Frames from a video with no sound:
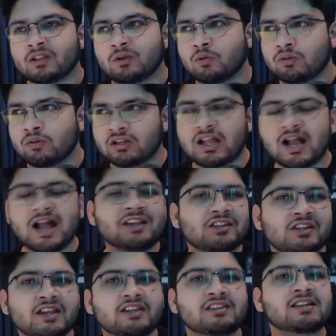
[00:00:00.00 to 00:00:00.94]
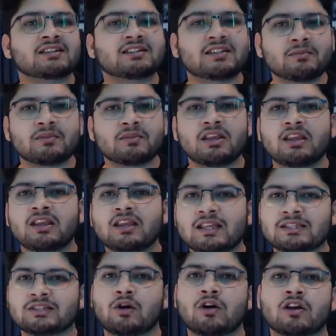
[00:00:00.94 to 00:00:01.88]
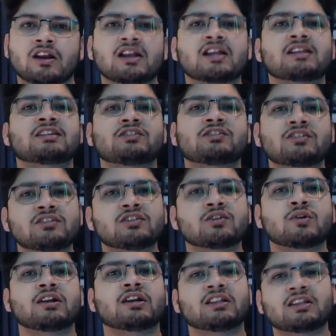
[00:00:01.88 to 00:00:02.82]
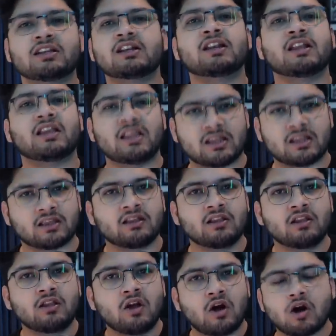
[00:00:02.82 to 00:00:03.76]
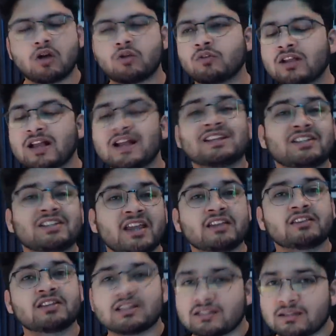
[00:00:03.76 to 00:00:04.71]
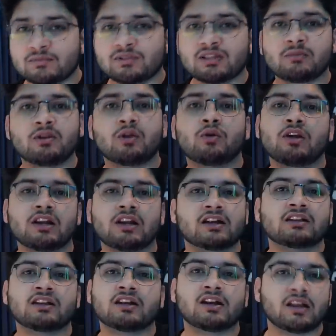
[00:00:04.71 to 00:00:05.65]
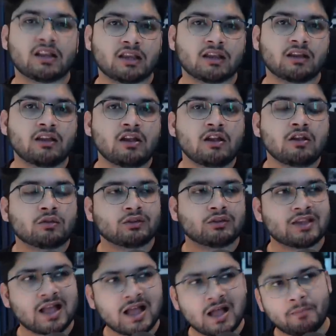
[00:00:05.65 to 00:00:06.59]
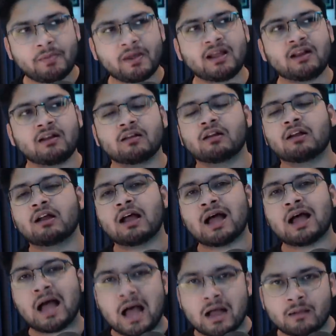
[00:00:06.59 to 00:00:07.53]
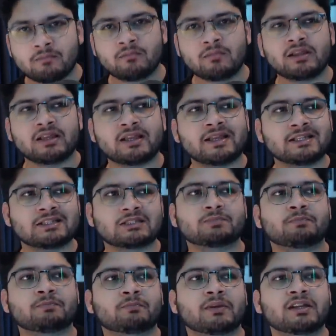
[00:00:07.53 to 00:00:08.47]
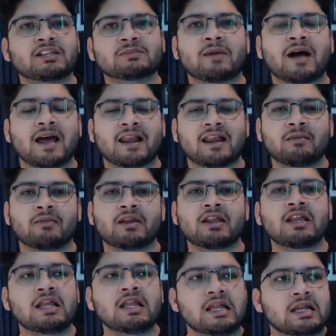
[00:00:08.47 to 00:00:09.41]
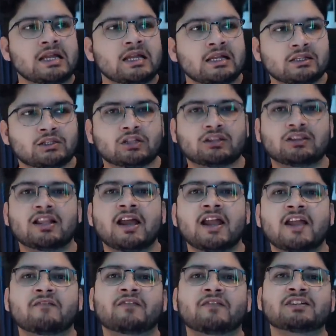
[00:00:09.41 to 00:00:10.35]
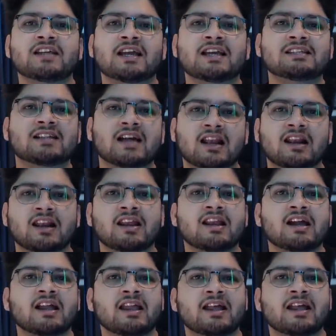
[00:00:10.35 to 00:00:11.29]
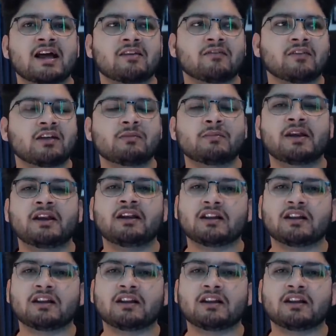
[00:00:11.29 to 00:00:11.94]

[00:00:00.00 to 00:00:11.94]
उनका शेख जासिम की इस ऑर्गेनाइजेशन से कोई लेना देना नहीं है और उनका शेख जासिम से भी कोई लेना देना नहीं है तो यहाँ पर हम इस इस बारे में जितना एम्फोसाइज कर रहे हैं ना कि यार वील बीन